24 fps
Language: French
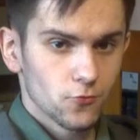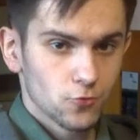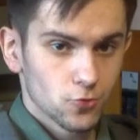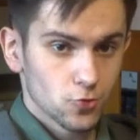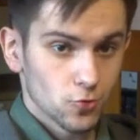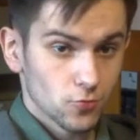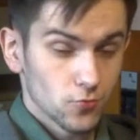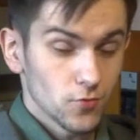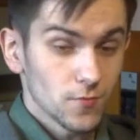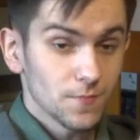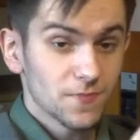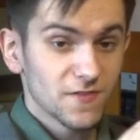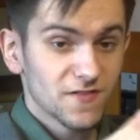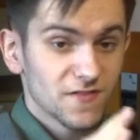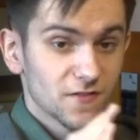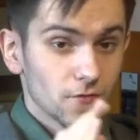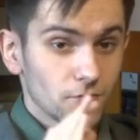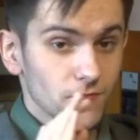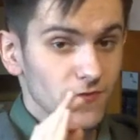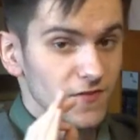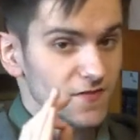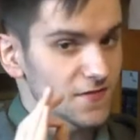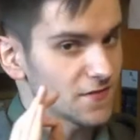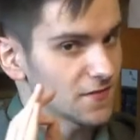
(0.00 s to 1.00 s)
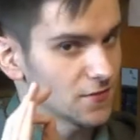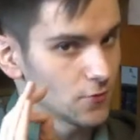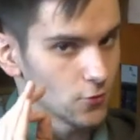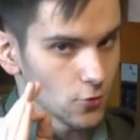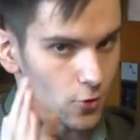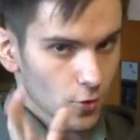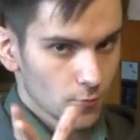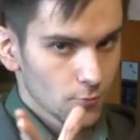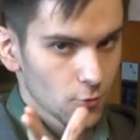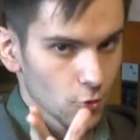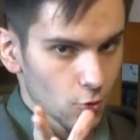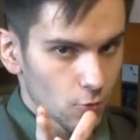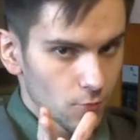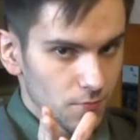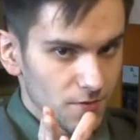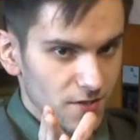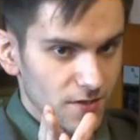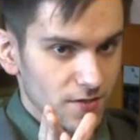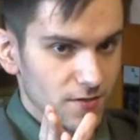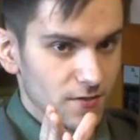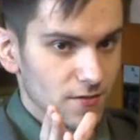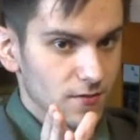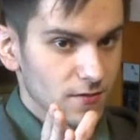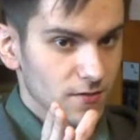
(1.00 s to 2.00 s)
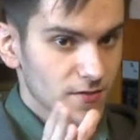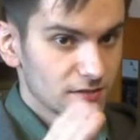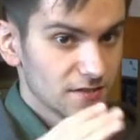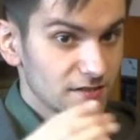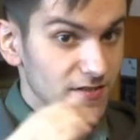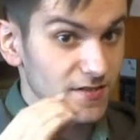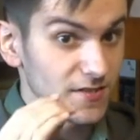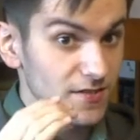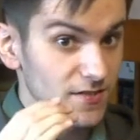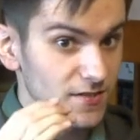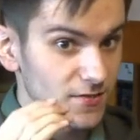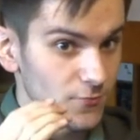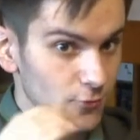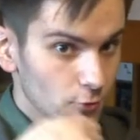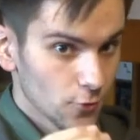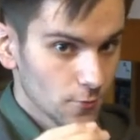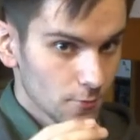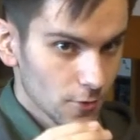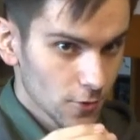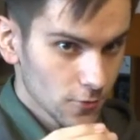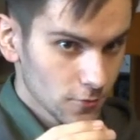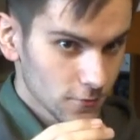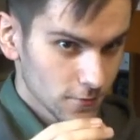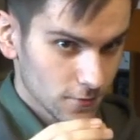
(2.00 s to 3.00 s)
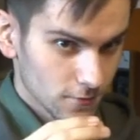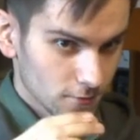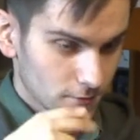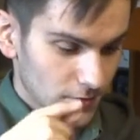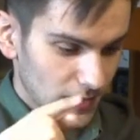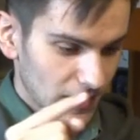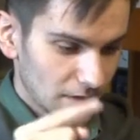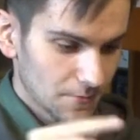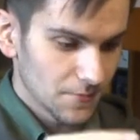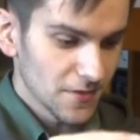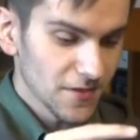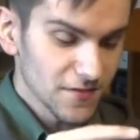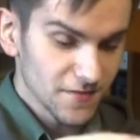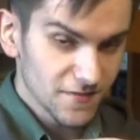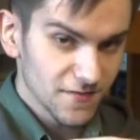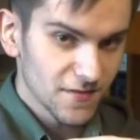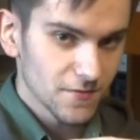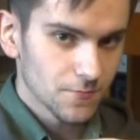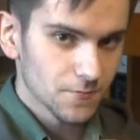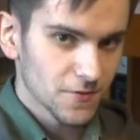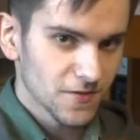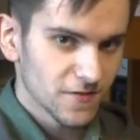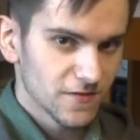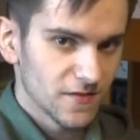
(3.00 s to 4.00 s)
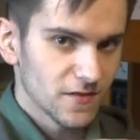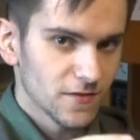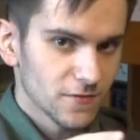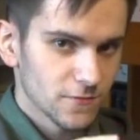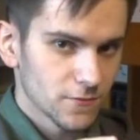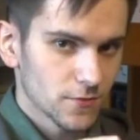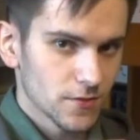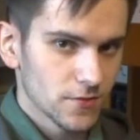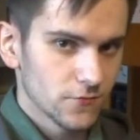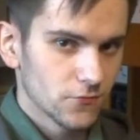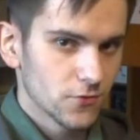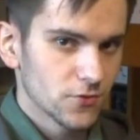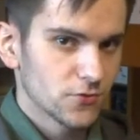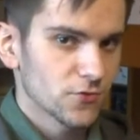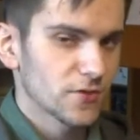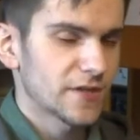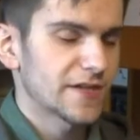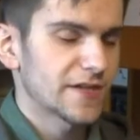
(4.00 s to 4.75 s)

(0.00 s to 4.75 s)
aujourd'hui parce qu'en fait c'est une norme européenne qui demande à mettre cette prise là sur les voitures